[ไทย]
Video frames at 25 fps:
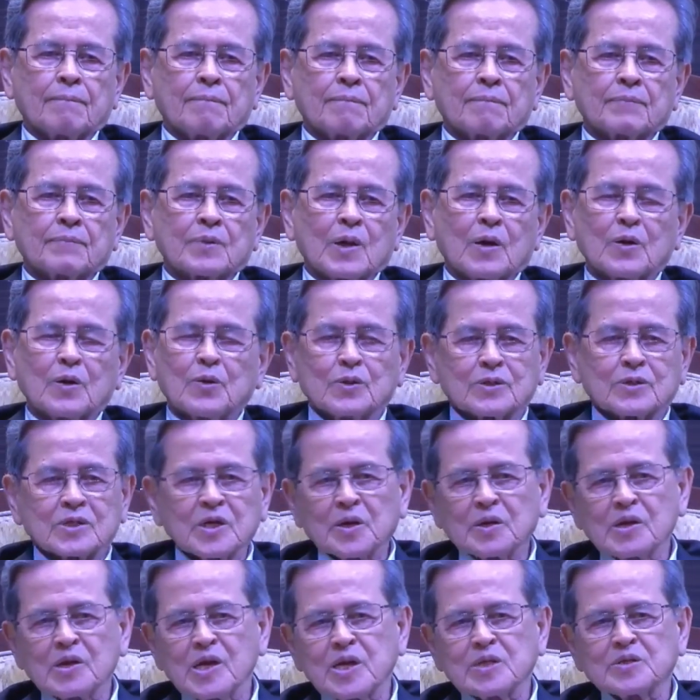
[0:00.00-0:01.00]
ก็รู้สึก
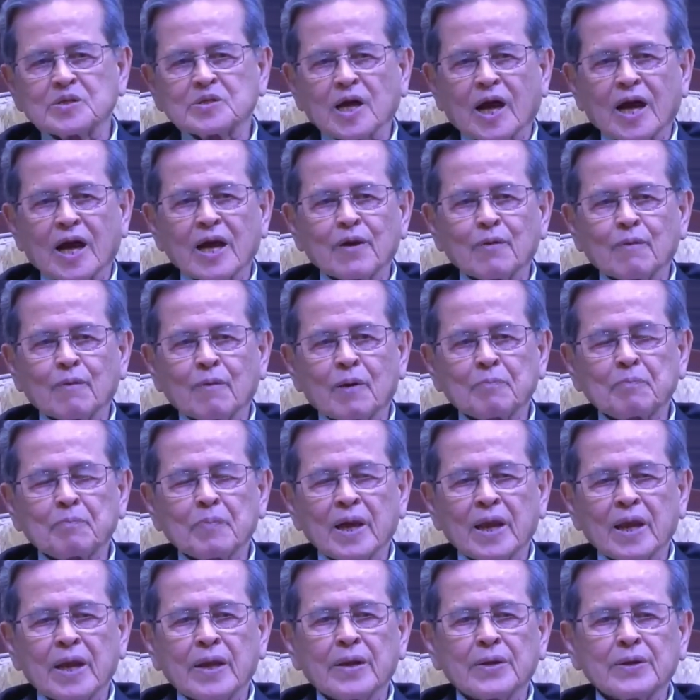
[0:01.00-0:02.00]
ดีใจว่าเป็น
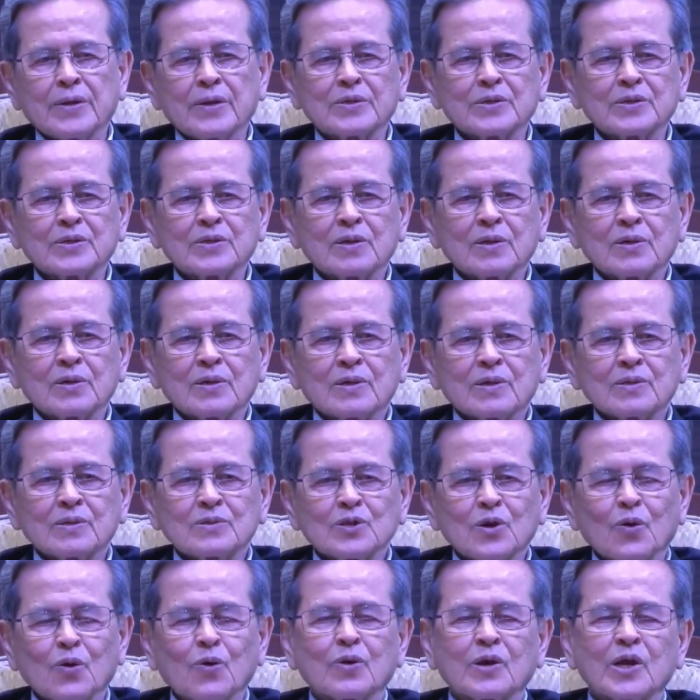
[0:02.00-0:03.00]
โชค
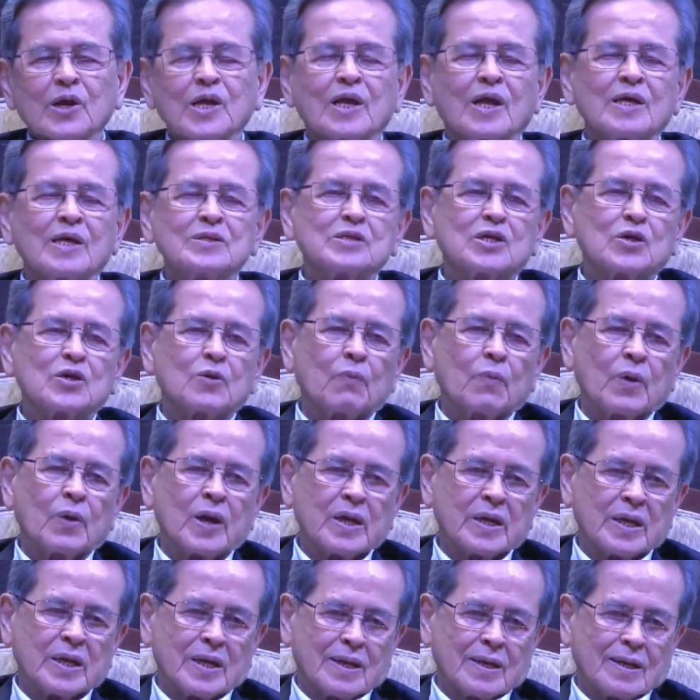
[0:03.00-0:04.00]
ดีในชีวิต
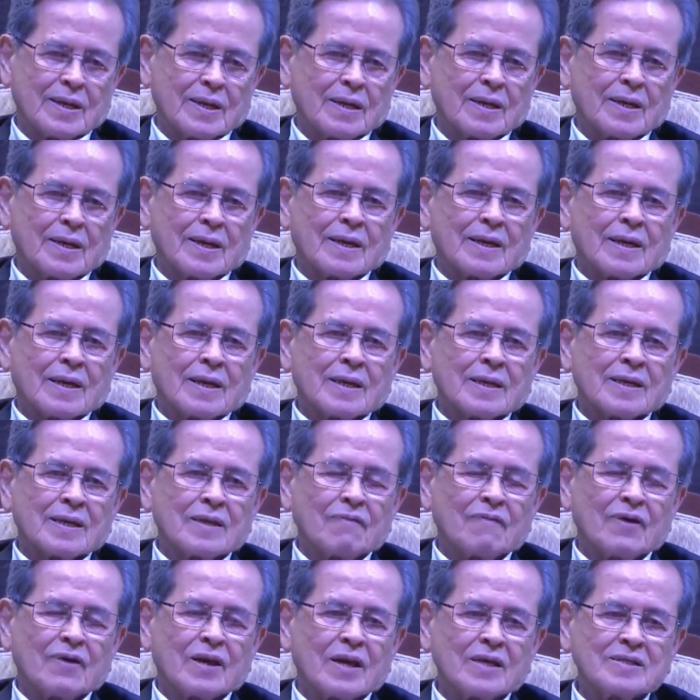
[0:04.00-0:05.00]
ที่ว่า
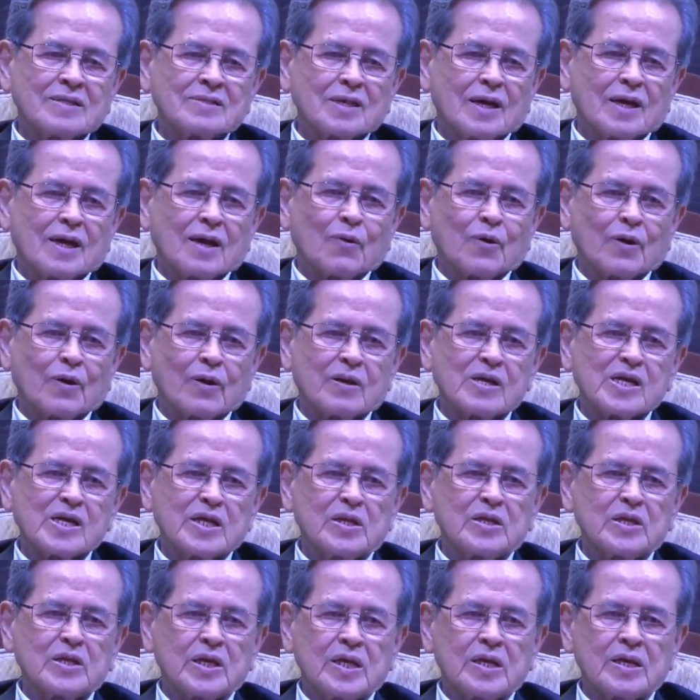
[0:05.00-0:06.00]
ได้เจอคน
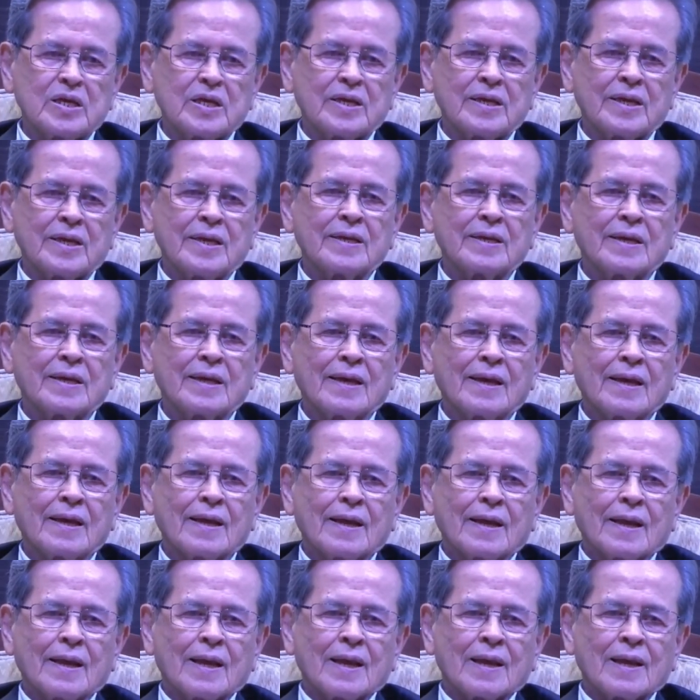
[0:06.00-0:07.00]

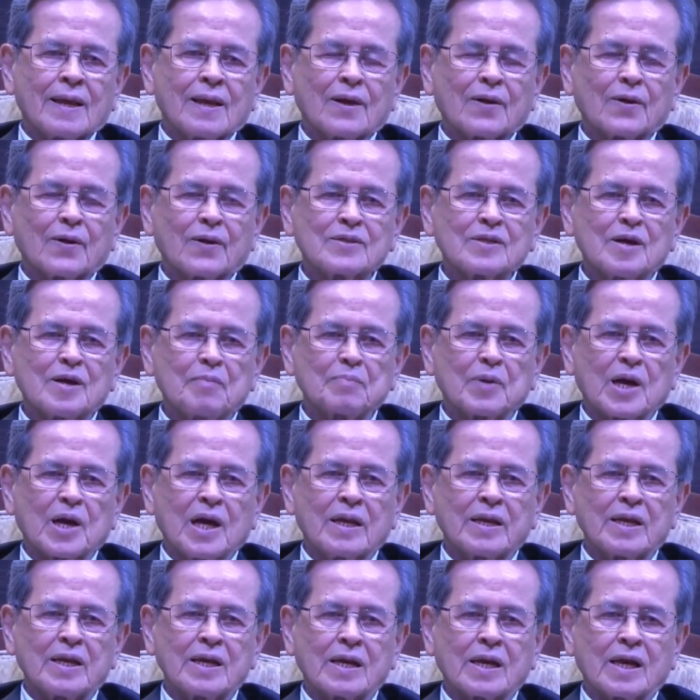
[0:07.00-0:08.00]
ดีๆแล้วก็ทำงานด้
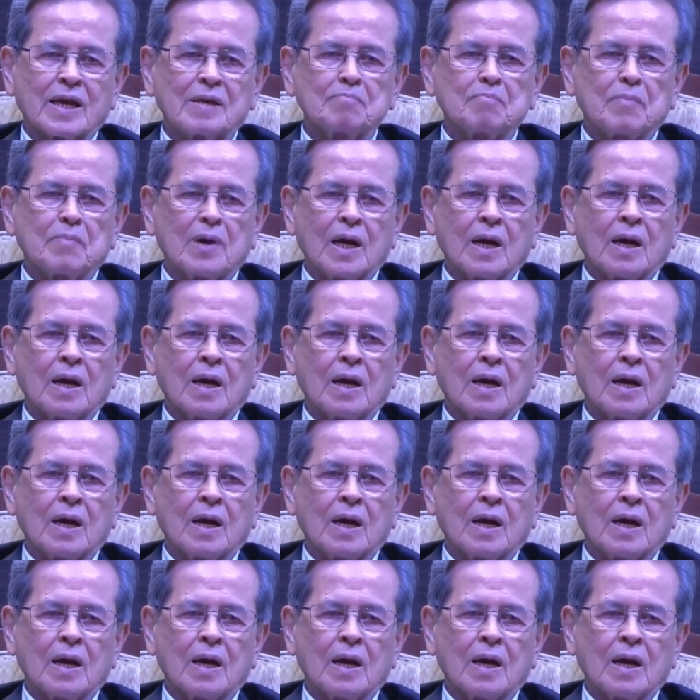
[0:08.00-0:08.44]
วยกันมา